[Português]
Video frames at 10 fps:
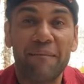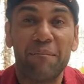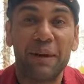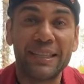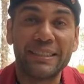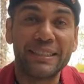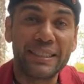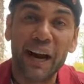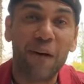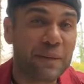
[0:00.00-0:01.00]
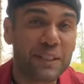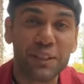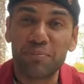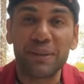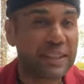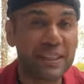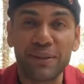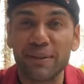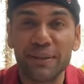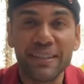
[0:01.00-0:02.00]
mas de alma, de
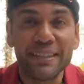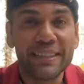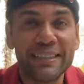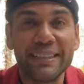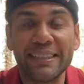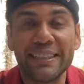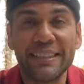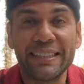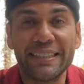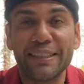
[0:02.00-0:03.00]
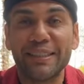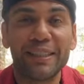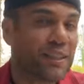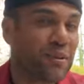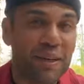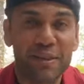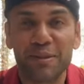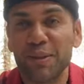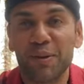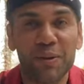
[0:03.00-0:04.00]
espírito e de
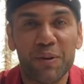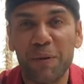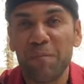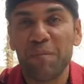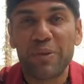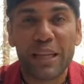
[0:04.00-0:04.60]
sentimento tricolor.